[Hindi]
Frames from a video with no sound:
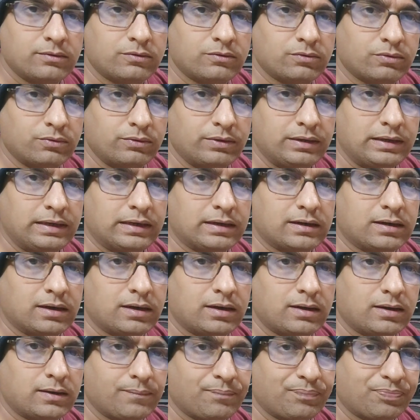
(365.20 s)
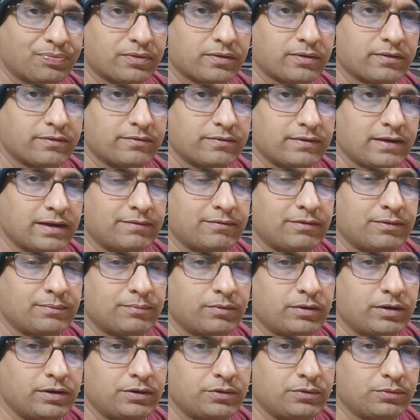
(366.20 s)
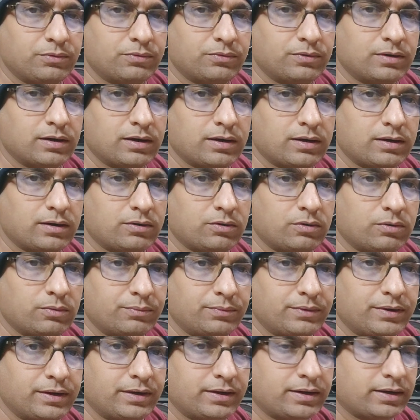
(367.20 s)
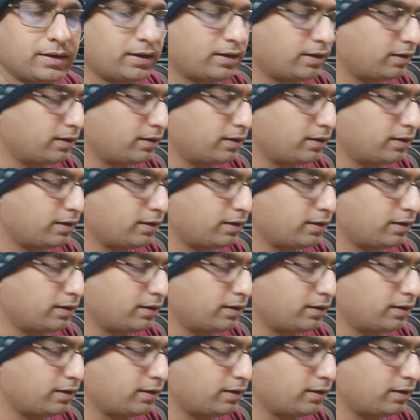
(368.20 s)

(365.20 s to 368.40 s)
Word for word: सोनी का 7.2 का होम थिएटर